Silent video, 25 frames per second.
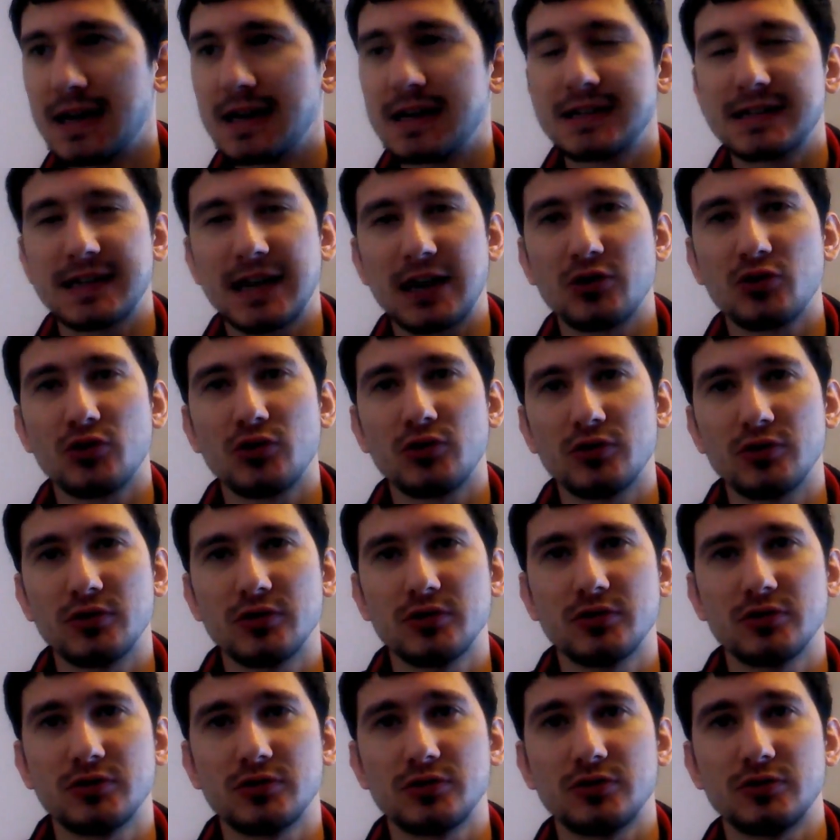
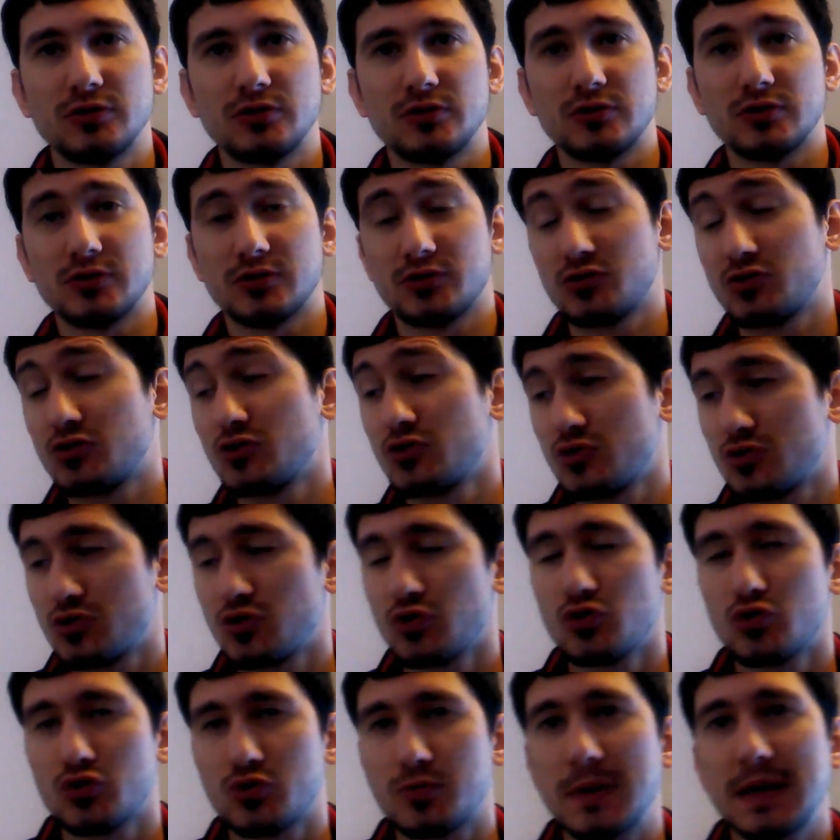stanno,
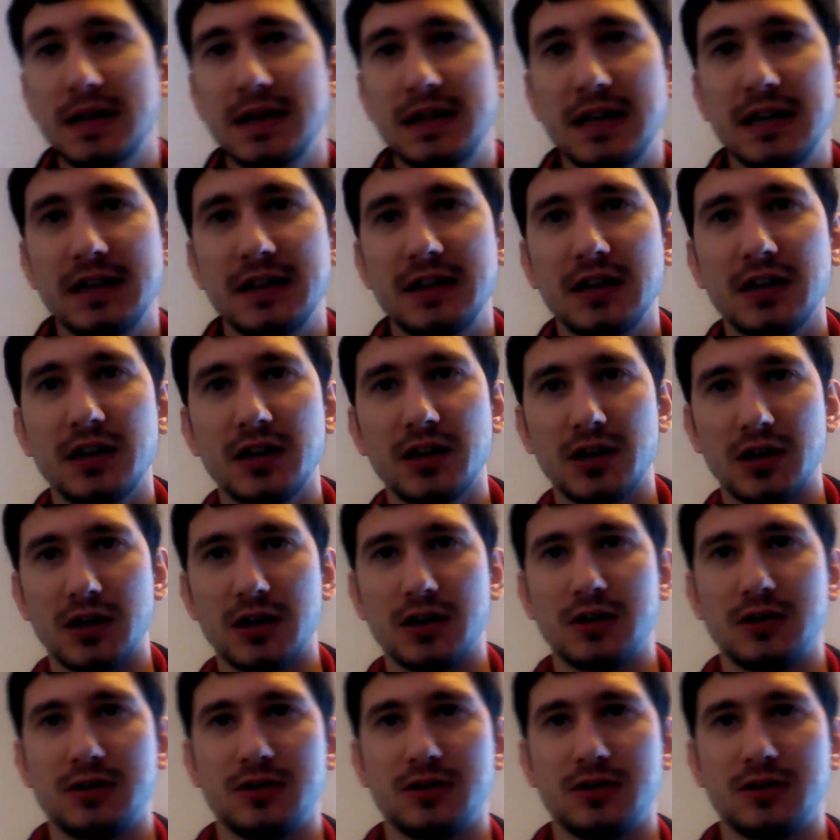sono smentiti eh,